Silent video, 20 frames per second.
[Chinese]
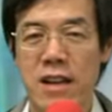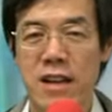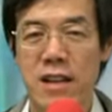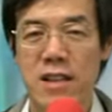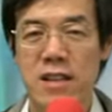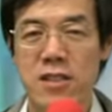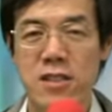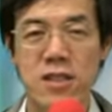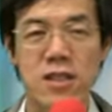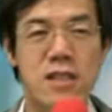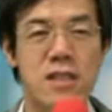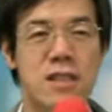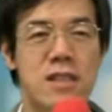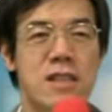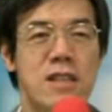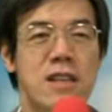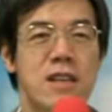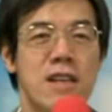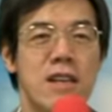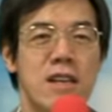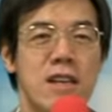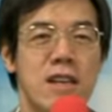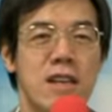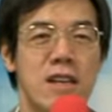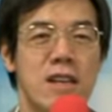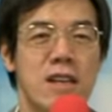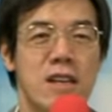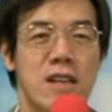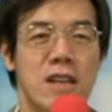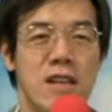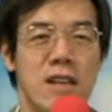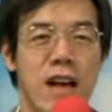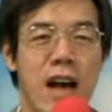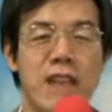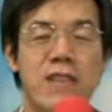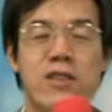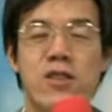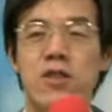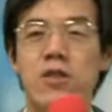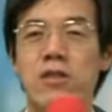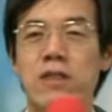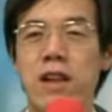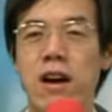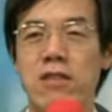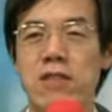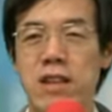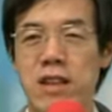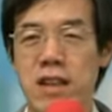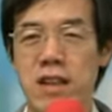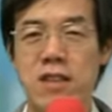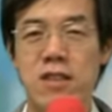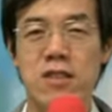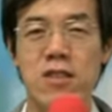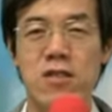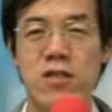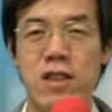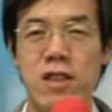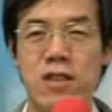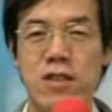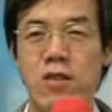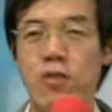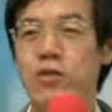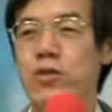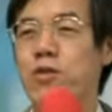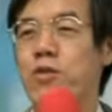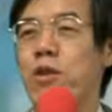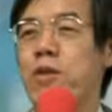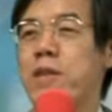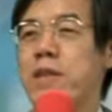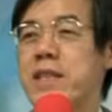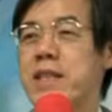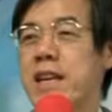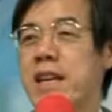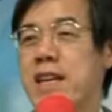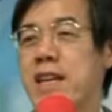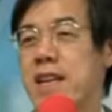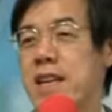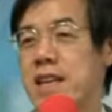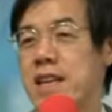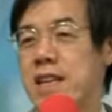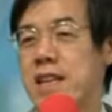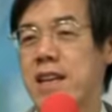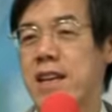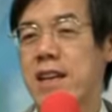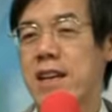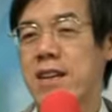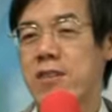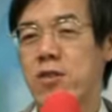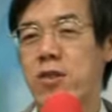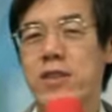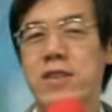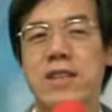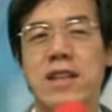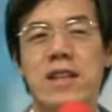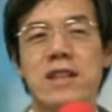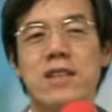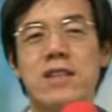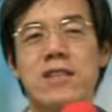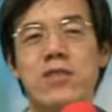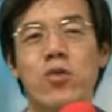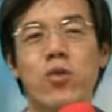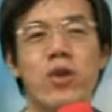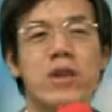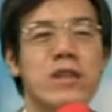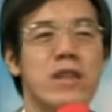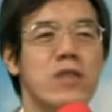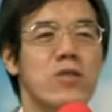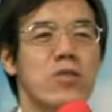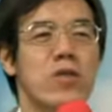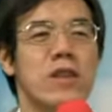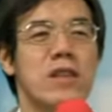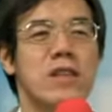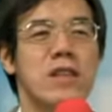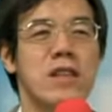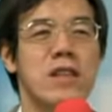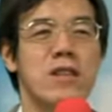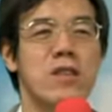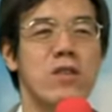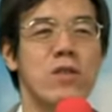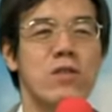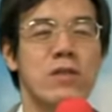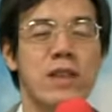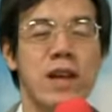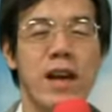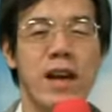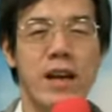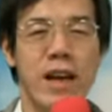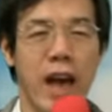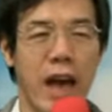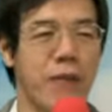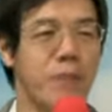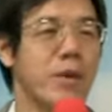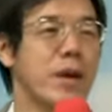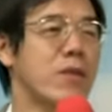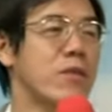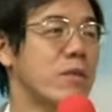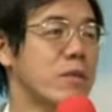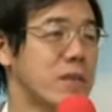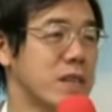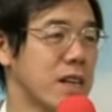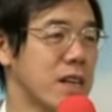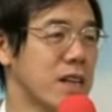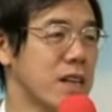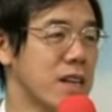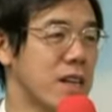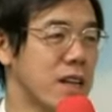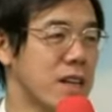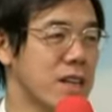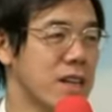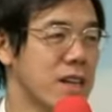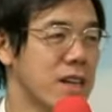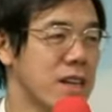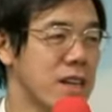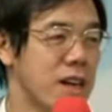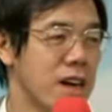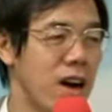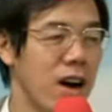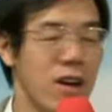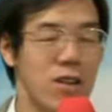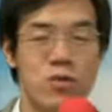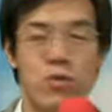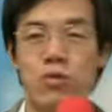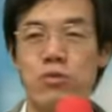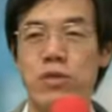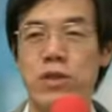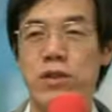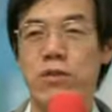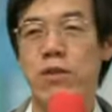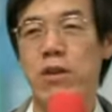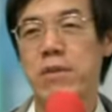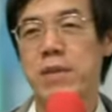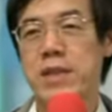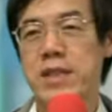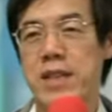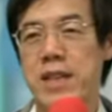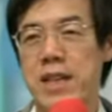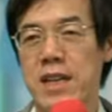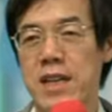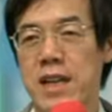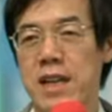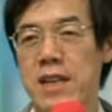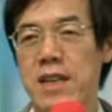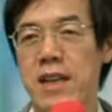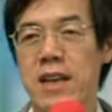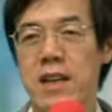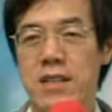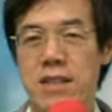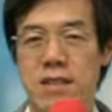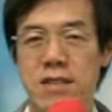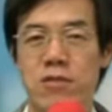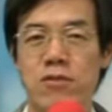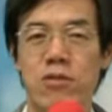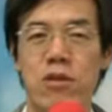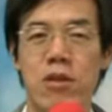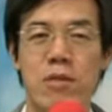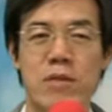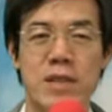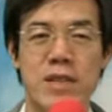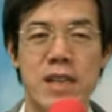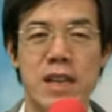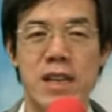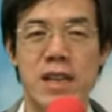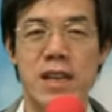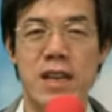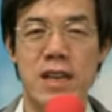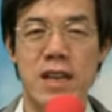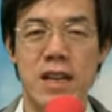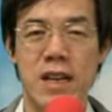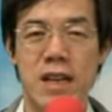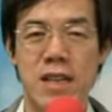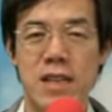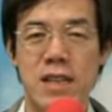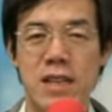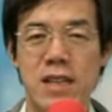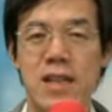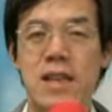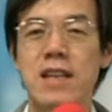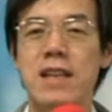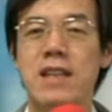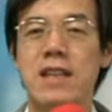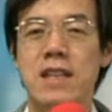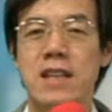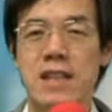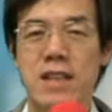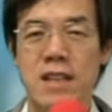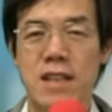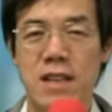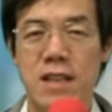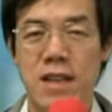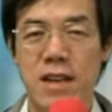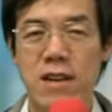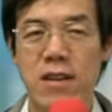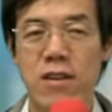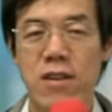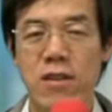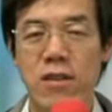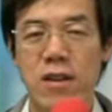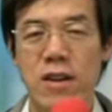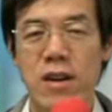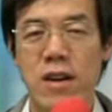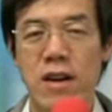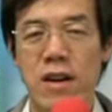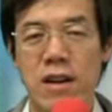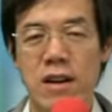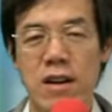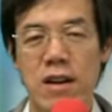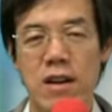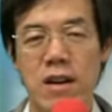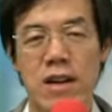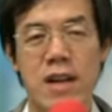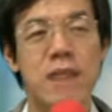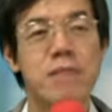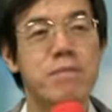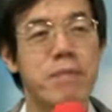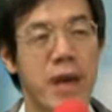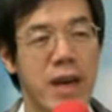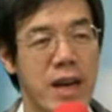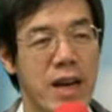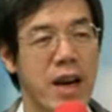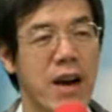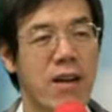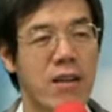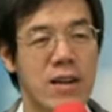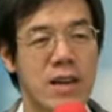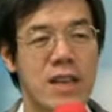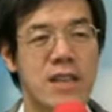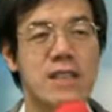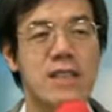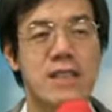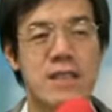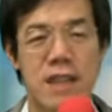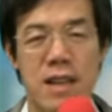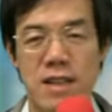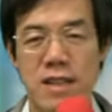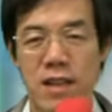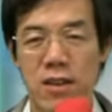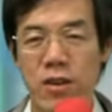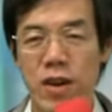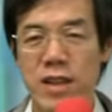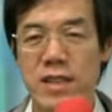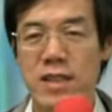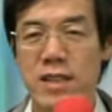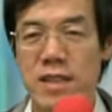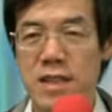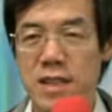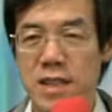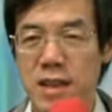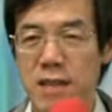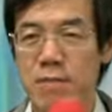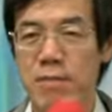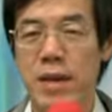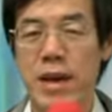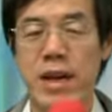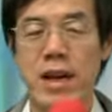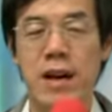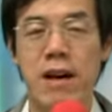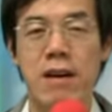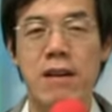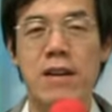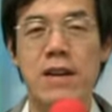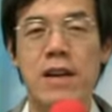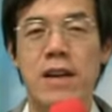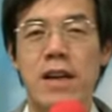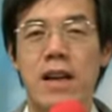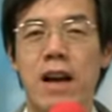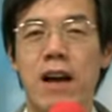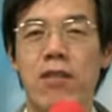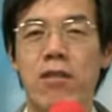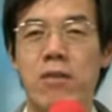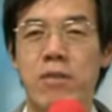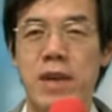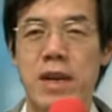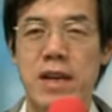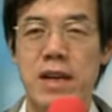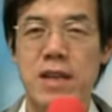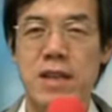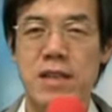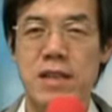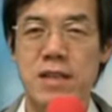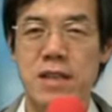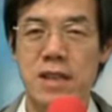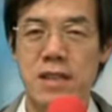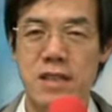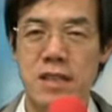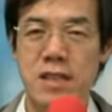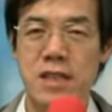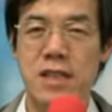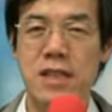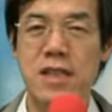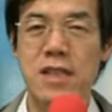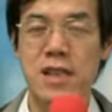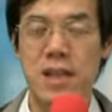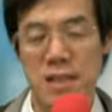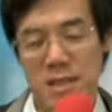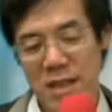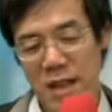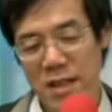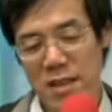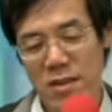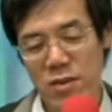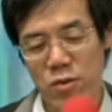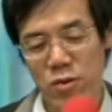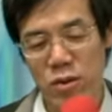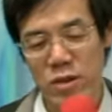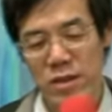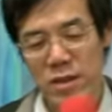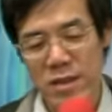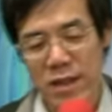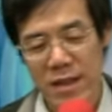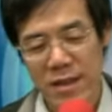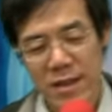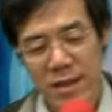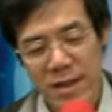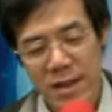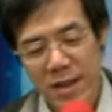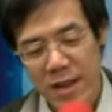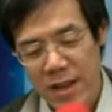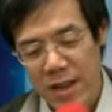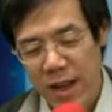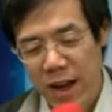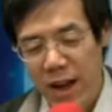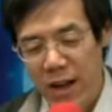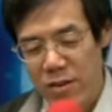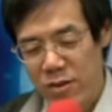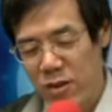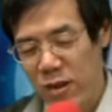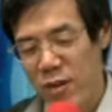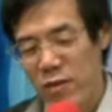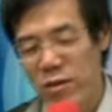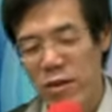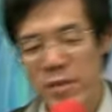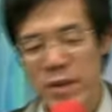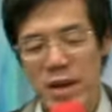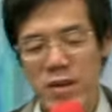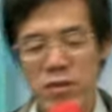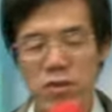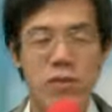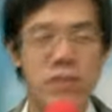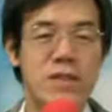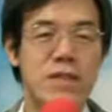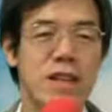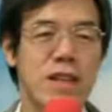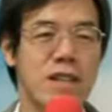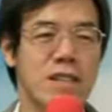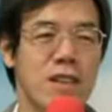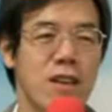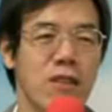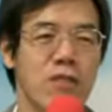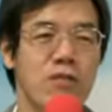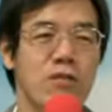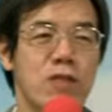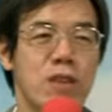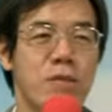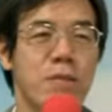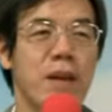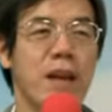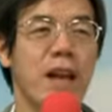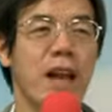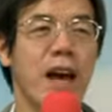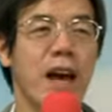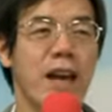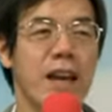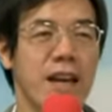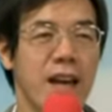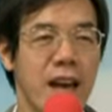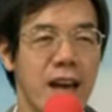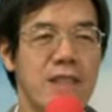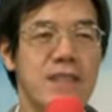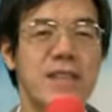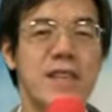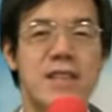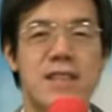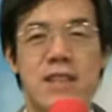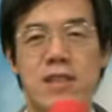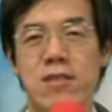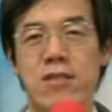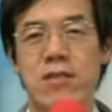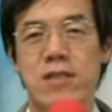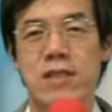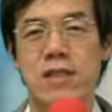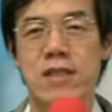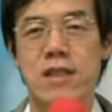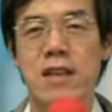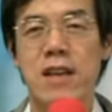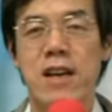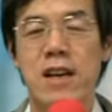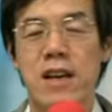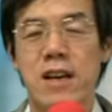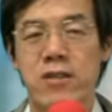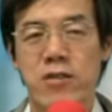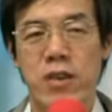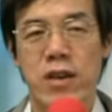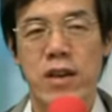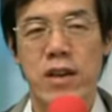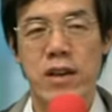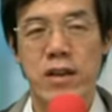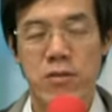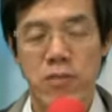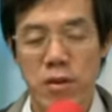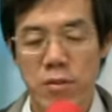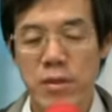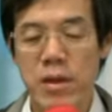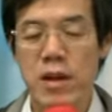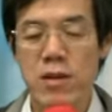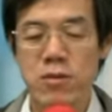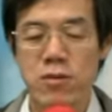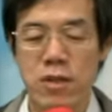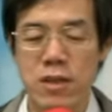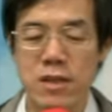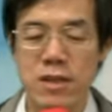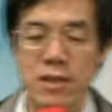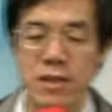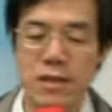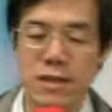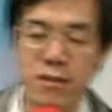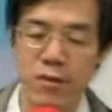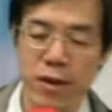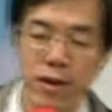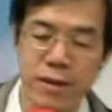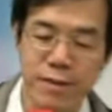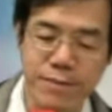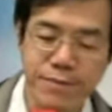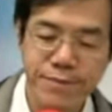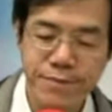那其实感受到的领受的都是我们这个人，所以神做的所有一切都在改变我们这个人啊，处理我们这个人，使我们这个人更能够。呃，更美好，跟神的关系更美好，让我们的心更加的纯正。那所以我们要从这个角度里面来看这些东西。所以我们也学习，对